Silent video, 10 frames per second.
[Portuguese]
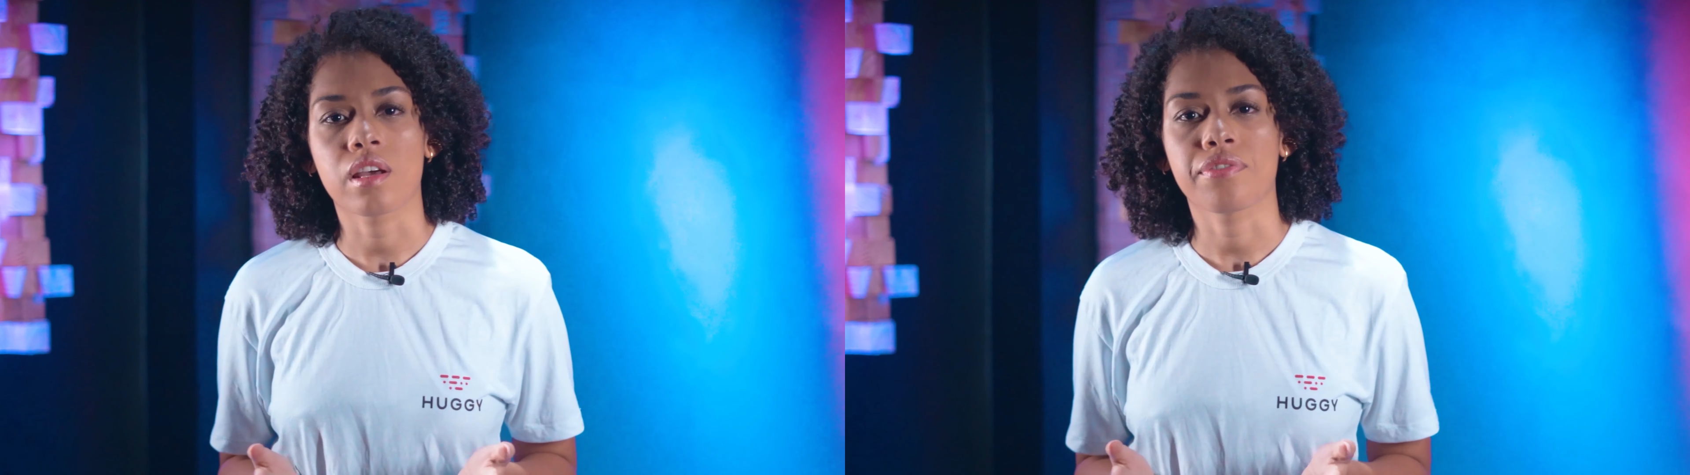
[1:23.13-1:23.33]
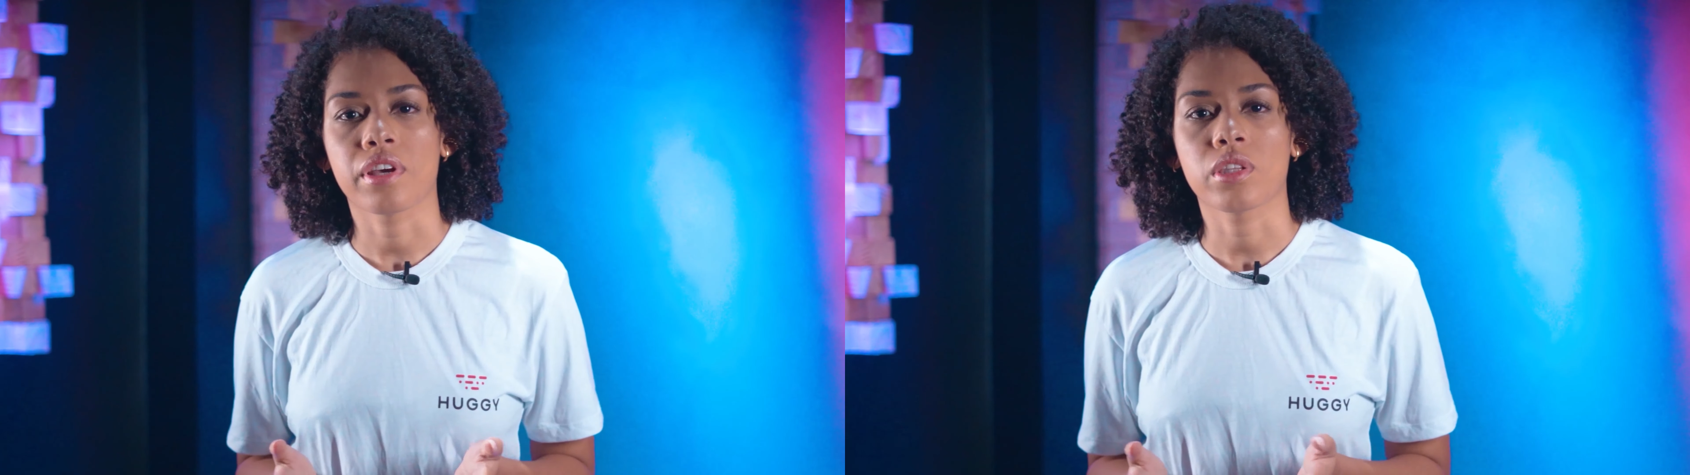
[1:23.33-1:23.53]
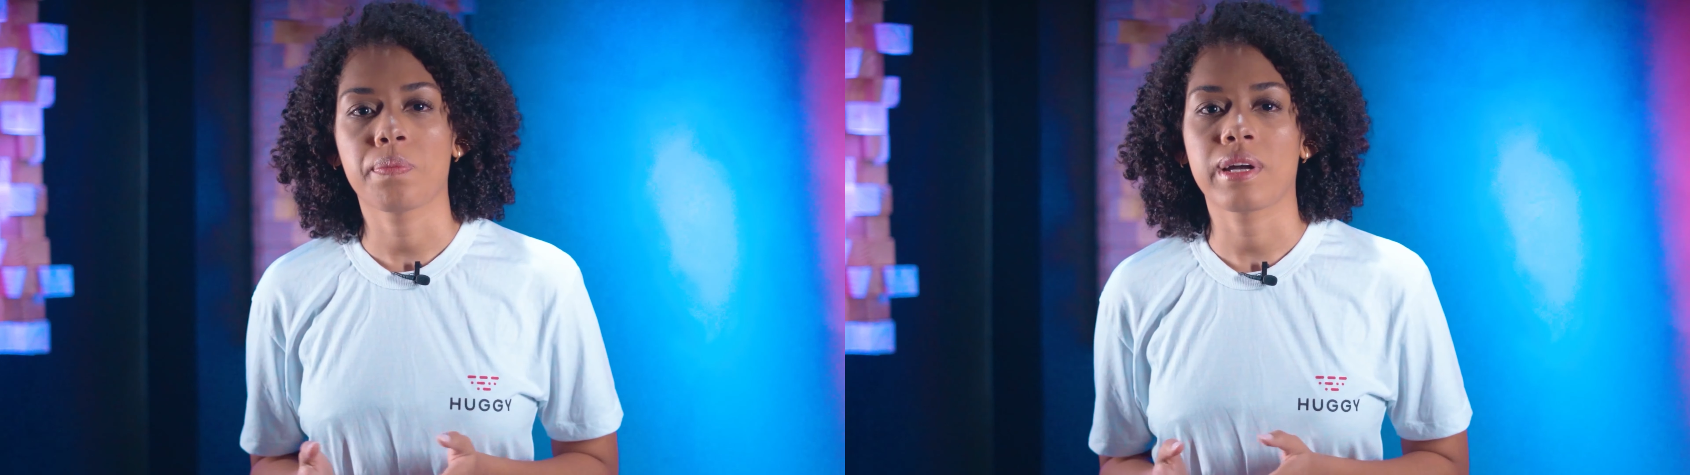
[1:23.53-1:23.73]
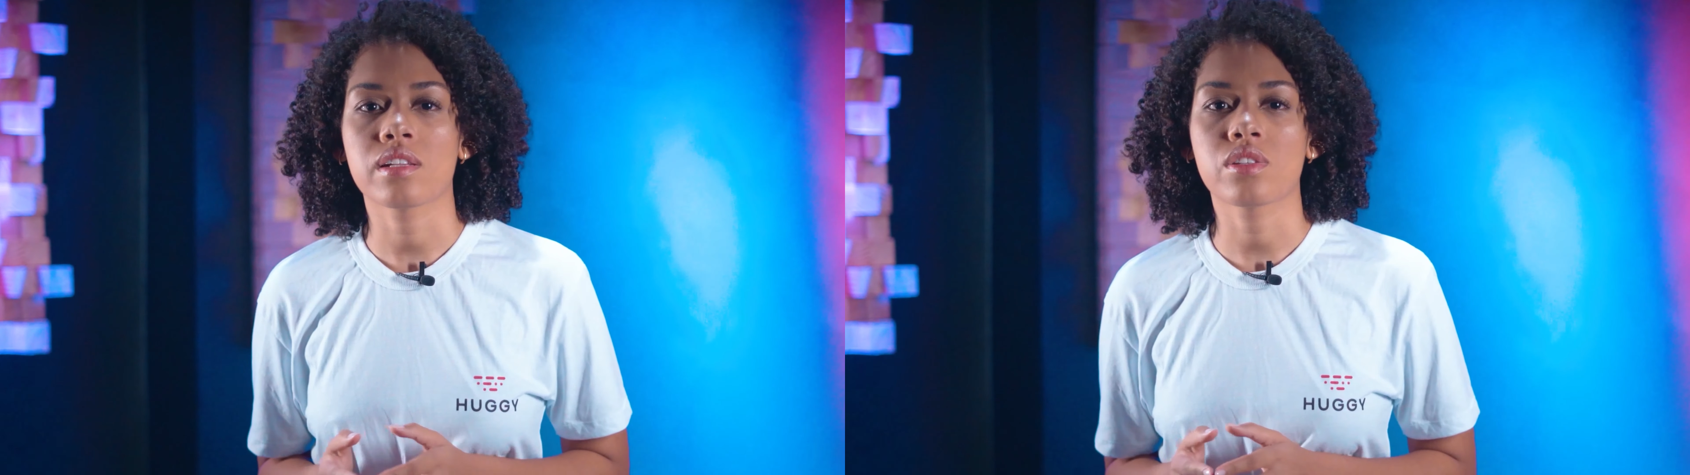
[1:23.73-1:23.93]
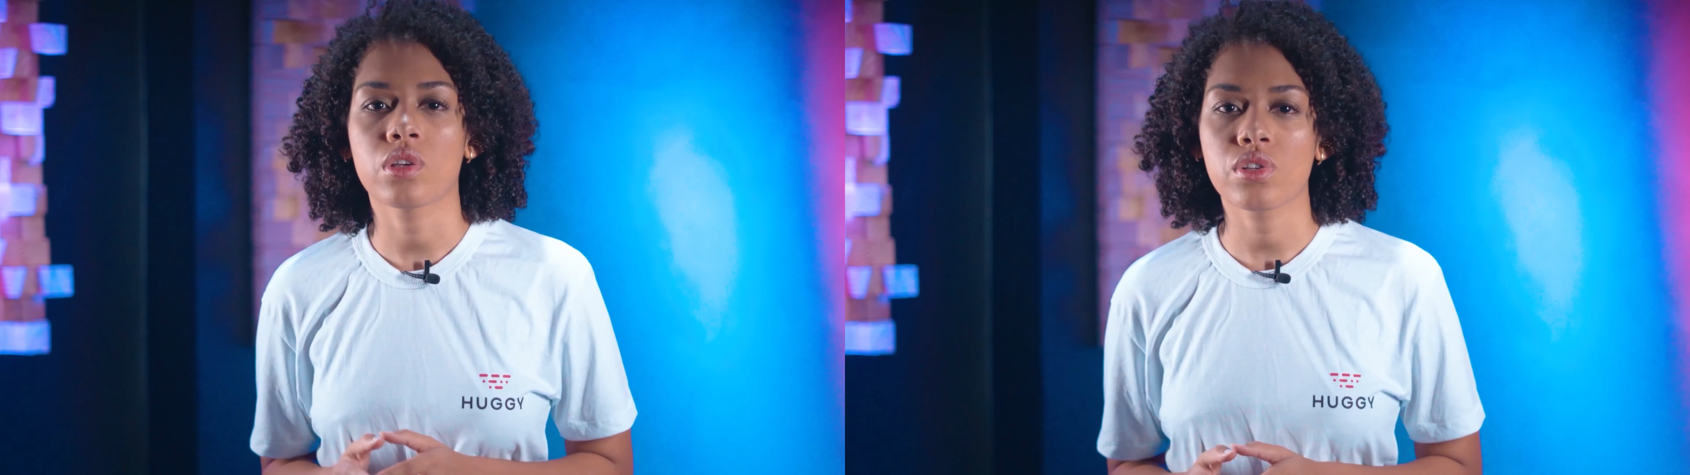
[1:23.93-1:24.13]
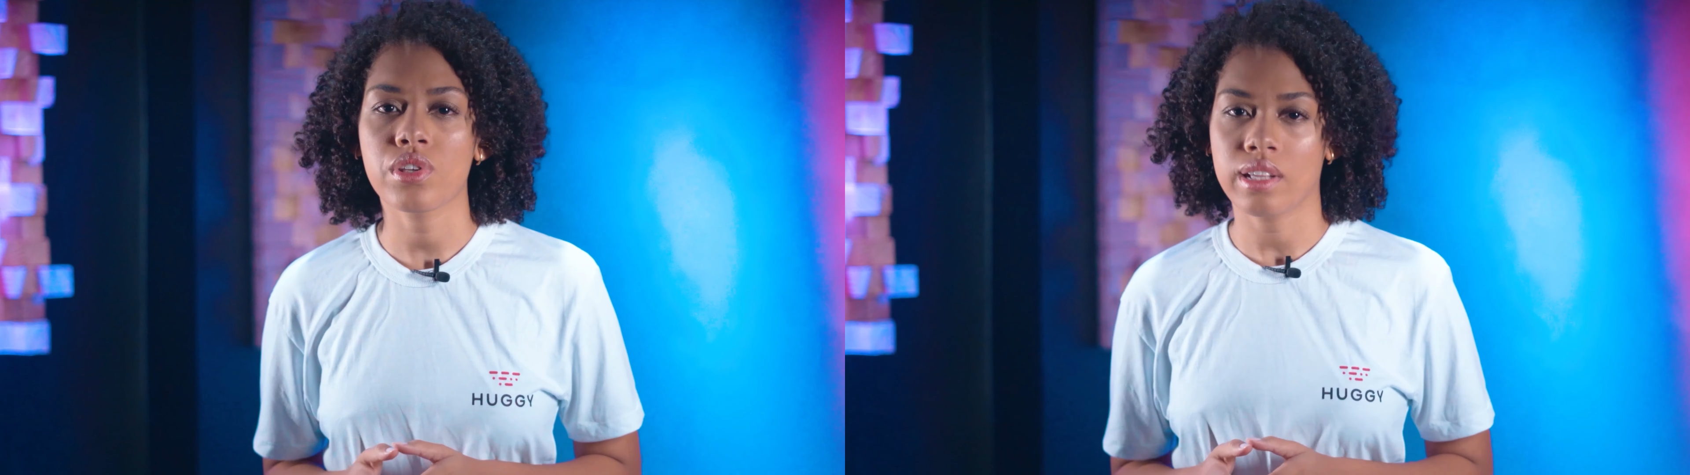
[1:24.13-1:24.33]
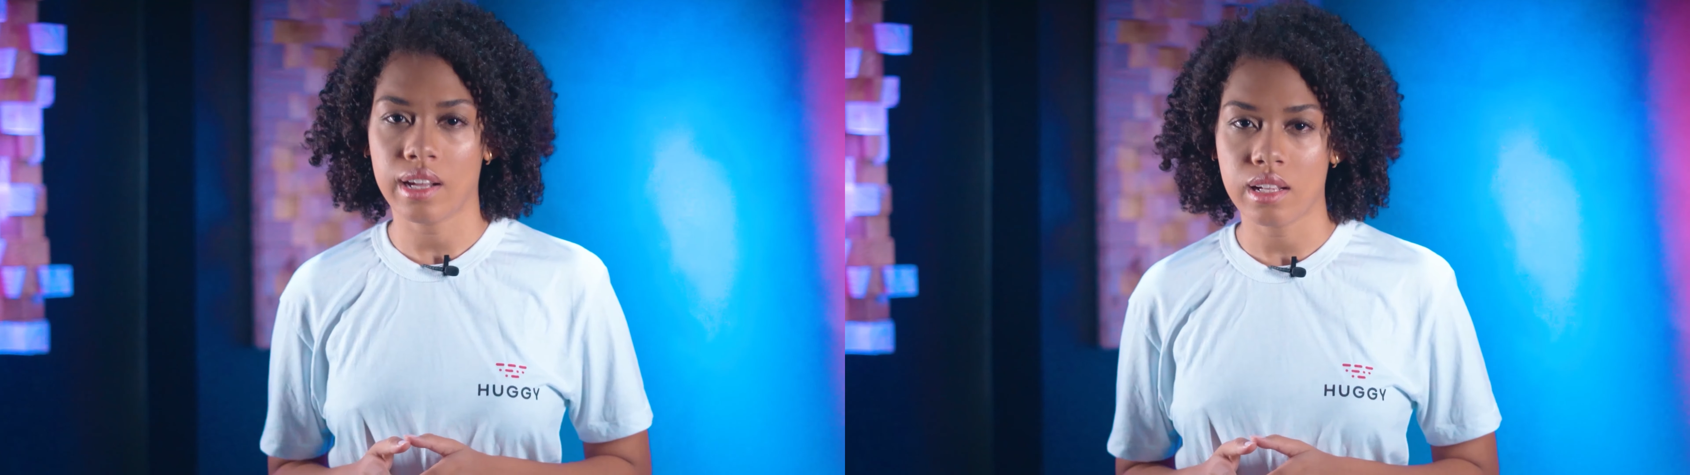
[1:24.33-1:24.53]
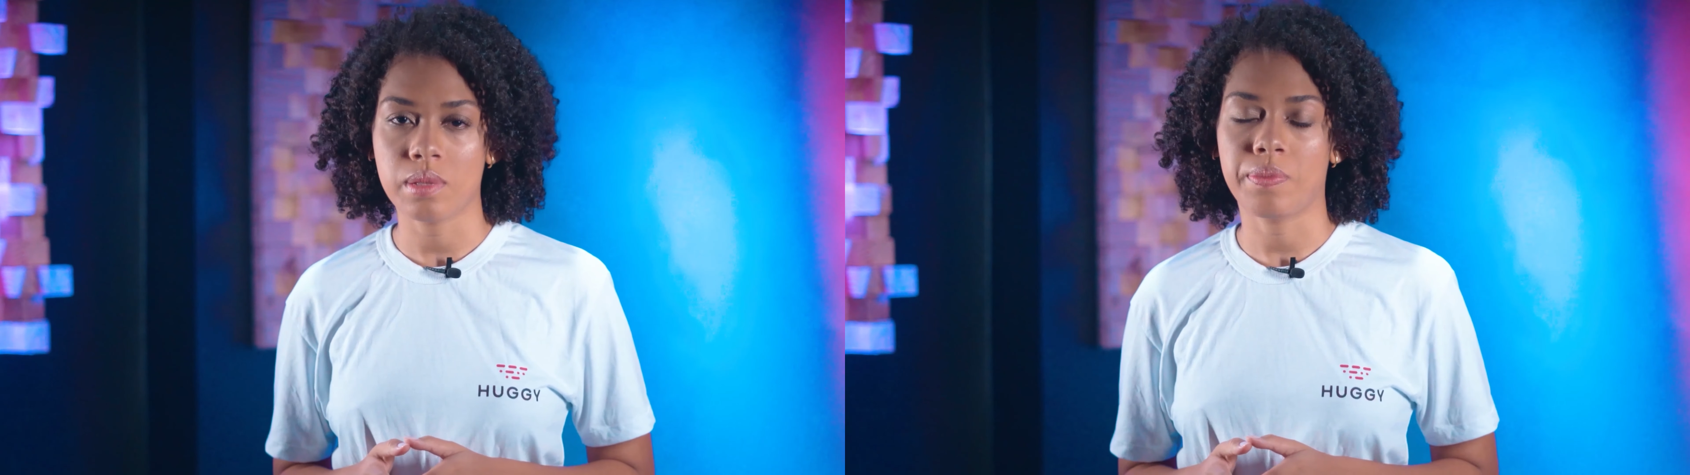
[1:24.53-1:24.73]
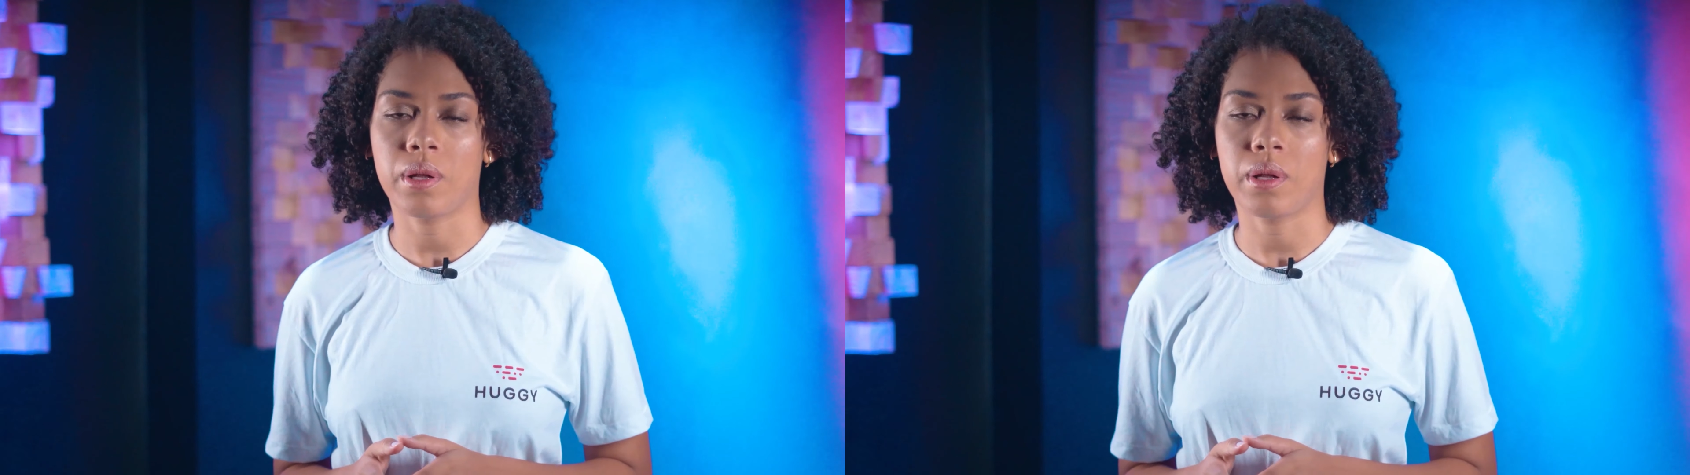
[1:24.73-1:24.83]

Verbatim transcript: ser feito para solucionar esse